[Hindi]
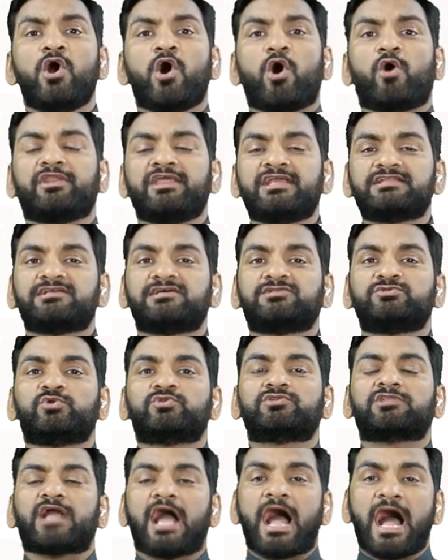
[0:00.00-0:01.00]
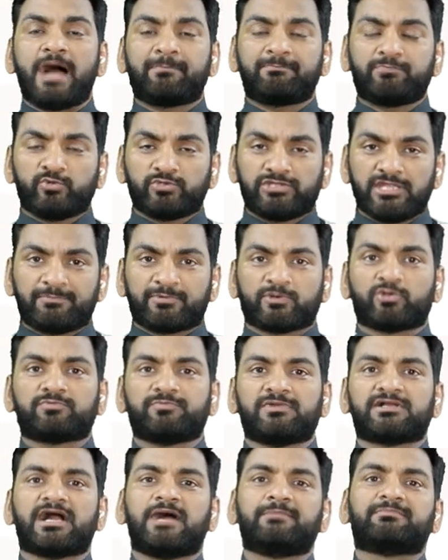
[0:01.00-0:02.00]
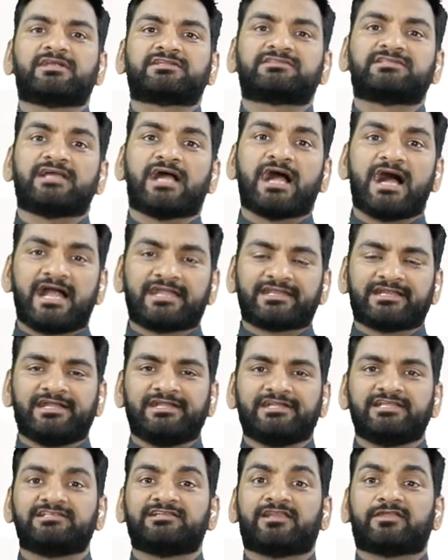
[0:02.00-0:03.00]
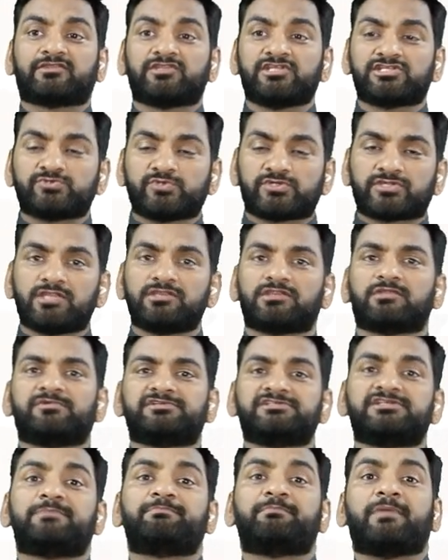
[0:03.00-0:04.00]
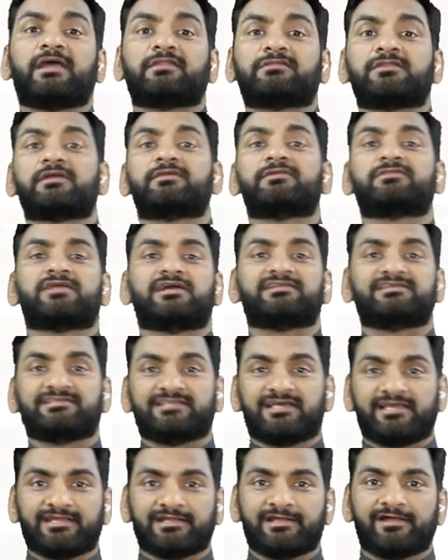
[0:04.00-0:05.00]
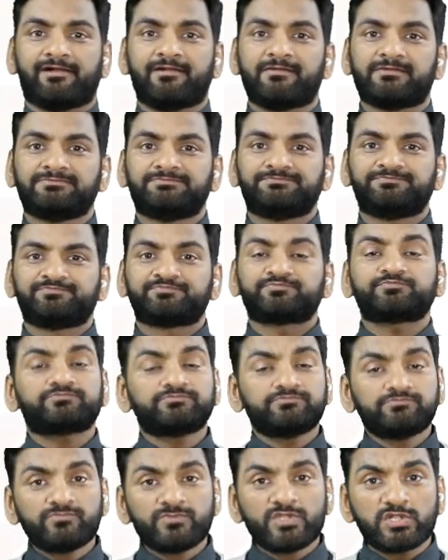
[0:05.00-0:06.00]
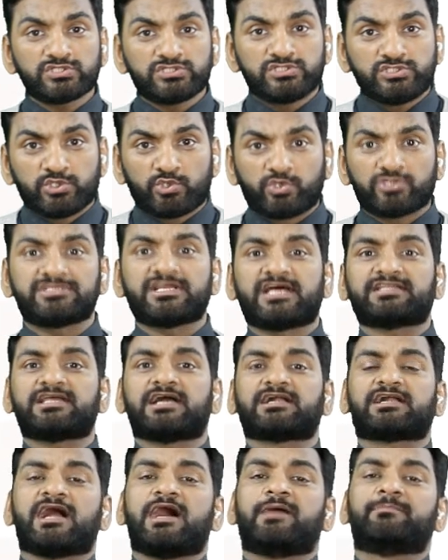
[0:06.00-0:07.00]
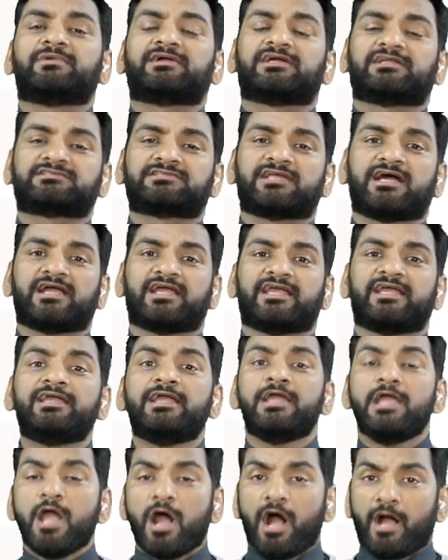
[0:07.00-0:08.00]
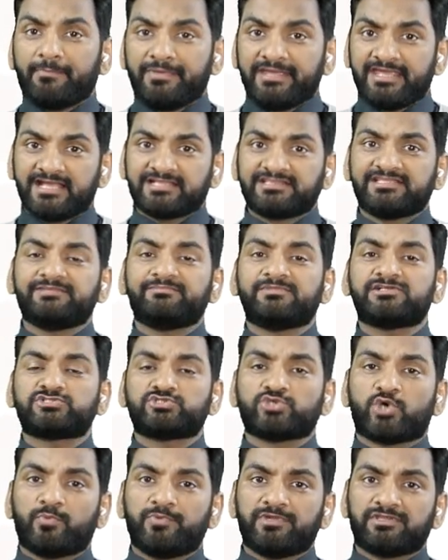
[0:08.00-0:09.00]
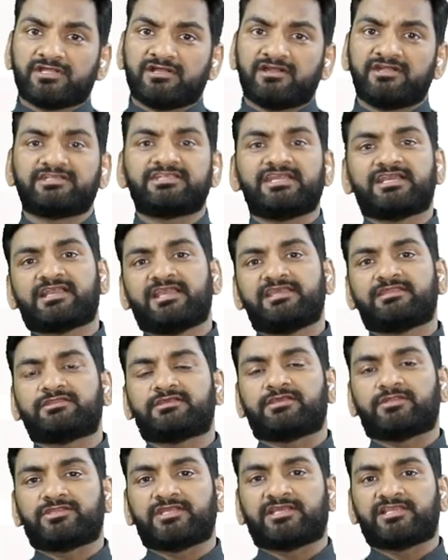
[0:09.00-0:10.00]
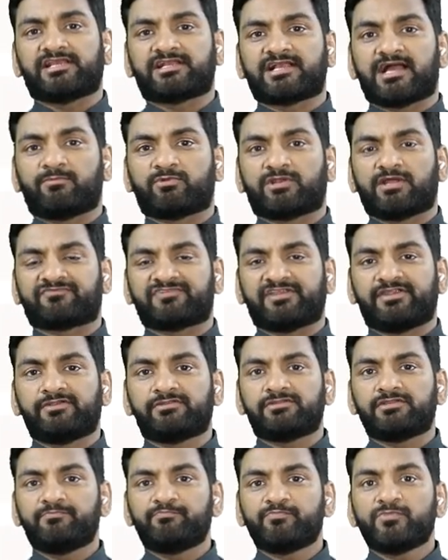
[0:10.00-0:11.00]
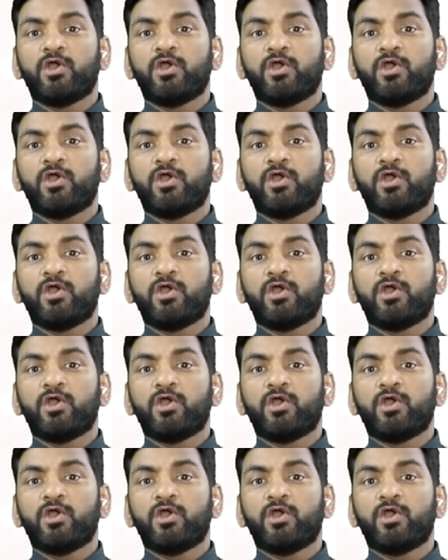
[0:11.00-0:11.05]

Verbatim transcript: और एक जगह दोस्त आप उसी पड़ोस में काम करते हैं आठ घंटे जरा सिचुएशन समझिए पैसा किसका ज्यादा आएगा जो ज्यादा काम करता है अब एक दिन में चौबीस घंटे किसी के लिए काम हो रहा है फ्रेंड्स